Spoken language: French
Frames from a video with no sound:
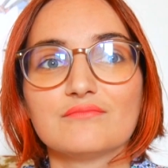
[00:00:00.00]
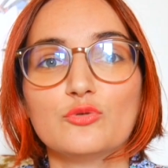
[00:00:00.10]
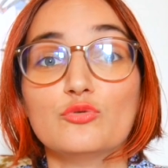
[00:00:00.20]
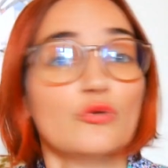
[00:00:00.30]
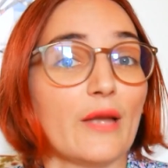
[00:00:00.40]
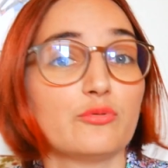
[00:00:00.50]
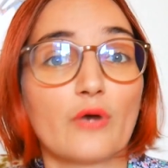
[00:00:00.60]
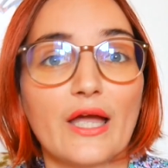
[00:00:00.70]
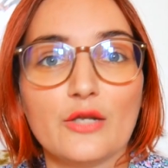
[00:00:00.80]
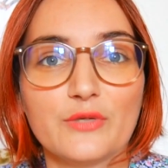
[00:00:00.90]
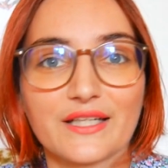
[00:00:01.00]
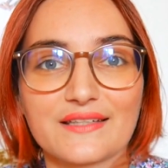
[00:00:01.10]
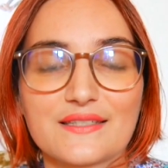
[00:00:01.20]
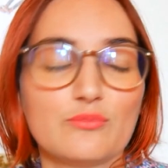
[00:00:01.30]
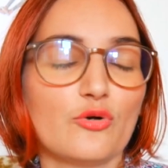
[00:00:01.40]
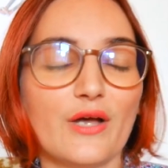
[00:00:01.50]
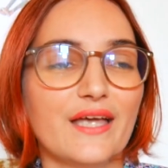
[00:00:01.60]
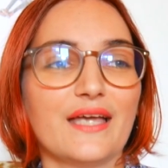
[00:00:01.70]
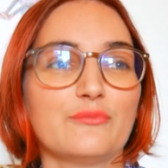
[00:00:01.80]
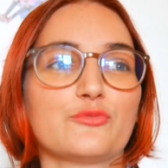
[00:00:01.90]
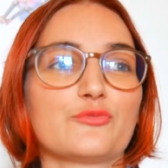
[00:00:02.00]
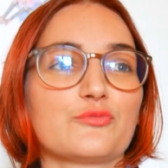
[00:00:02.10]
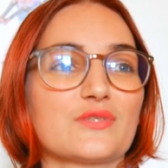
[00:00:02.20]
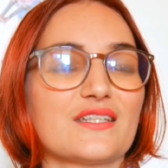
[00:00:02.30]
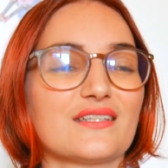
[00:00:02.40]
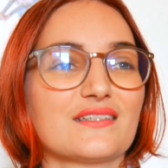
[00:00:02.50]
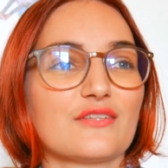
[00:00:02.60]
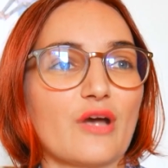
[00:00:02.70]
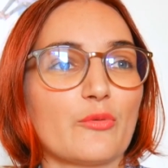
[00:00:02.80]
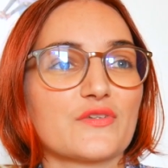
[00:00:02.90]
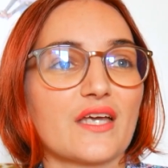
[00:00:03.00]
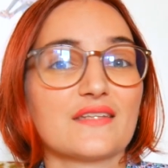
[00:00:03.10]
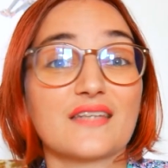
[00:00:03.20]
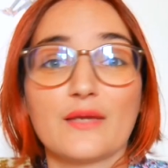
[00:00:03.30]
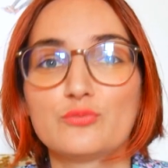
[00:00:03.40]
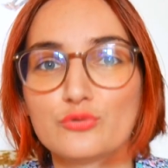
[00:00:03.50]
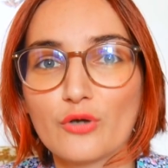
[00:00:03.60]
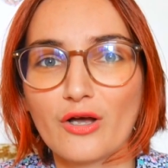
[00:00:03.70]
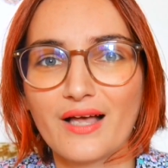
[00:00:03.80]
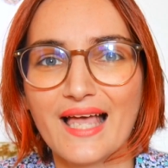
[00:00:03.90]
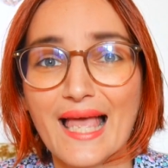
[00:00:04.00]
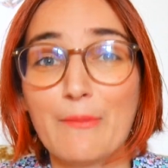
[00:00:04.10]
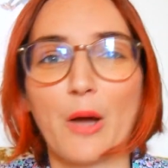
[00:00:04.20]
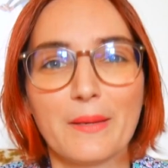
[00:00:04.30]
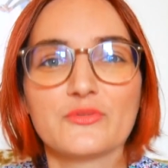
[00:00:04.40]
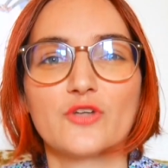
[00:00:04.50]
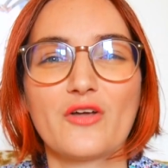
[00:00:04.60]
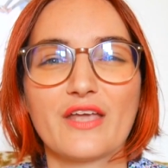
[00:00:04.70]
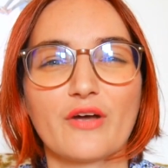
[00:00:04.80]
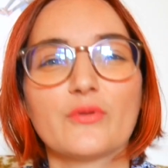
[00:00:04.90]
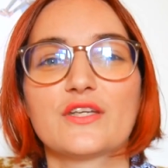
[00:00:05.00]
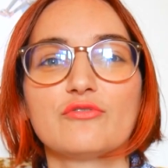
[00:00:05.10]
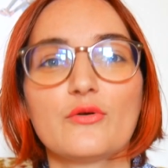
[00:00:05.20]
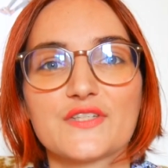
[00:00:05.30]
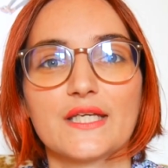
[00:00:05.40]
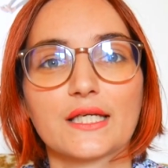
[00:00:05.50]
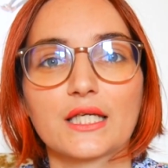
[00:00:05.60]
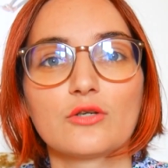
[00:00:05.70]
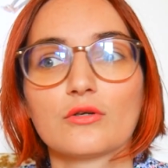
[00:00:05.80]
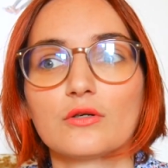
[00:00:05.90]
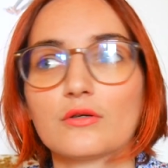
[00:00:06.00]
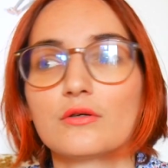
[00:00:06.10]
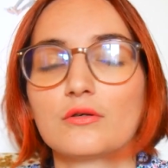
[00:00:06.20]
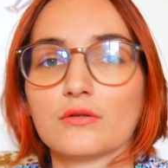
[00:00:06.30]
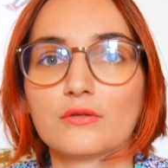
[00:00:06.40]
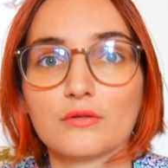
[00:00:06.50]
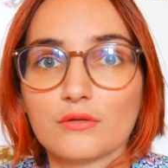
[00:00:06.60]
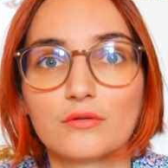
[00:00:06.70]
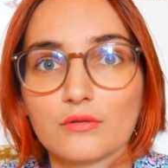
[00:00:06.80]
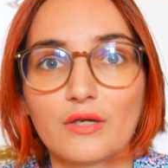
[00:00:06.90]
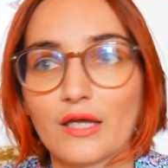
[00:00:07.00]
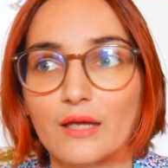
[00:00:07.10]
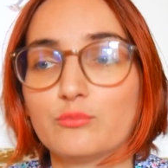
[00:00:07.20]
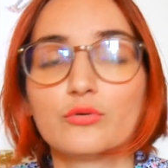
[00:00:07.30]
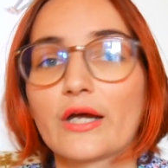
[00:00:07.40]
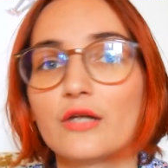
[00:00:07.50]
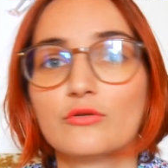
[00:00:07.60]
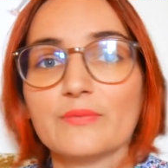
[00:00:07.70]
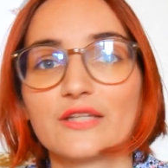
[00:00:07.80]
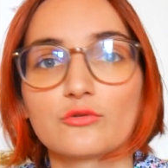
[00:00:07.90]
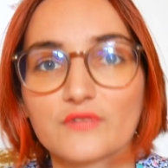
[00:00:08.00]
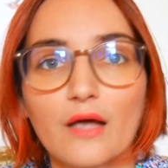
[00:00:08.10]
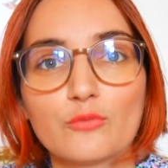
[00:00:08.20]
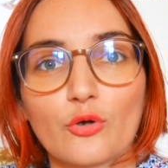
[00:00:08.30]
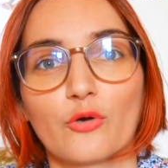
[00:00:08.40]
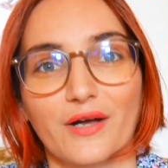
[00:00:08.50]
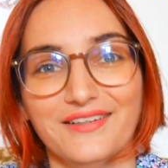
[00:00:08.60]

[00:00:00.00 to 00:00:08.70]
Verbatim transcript: où elle pourrait lui écrire des poèmes, ou, qui, est, vraiment très, très pur. Mais en même temps, il y a vraiment des fois où c'est écrit que euh, elle pourrait le mettre contre un mur, quoi.